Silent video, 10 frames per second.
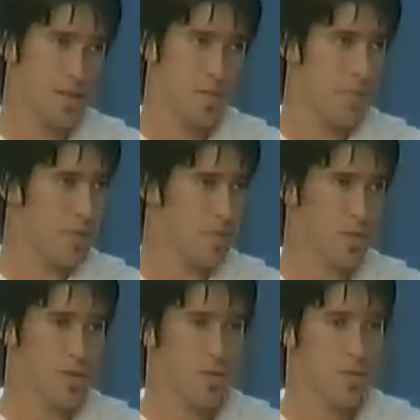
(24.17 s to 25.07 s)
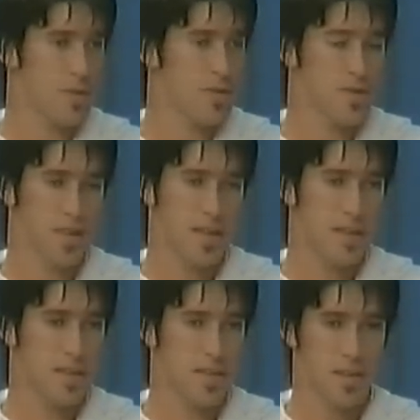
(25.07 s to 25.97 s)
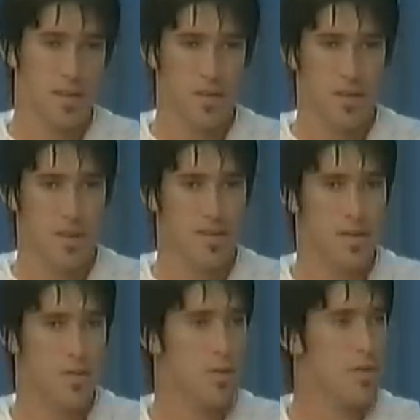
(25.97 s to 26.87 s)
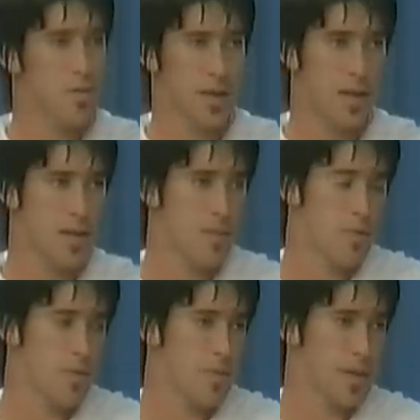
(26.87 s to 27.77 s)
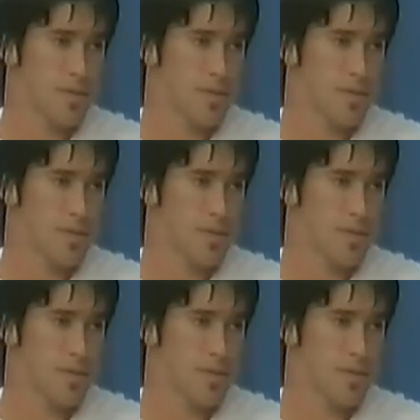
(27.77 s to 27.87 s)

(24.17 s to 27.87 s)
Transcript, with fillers: pero bueno, cuando no se da hay que estar tranquilo, hay que seguir jugando para el equipo, no para mí,